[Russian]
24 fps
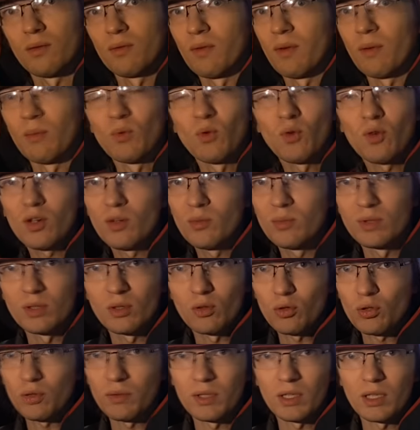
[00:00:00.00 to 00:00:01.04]
во многом и
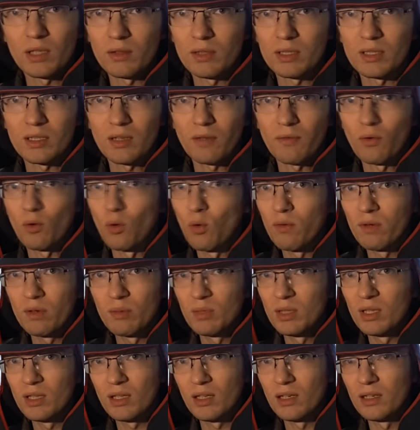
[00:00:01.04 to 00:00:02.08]
тоже вот этот
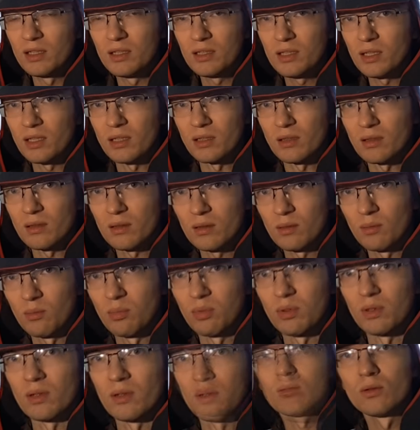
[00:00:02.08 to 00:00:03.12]
совковый менталитет
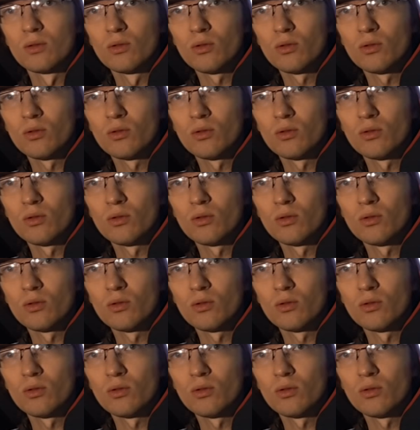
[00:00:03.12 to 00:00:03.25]
был.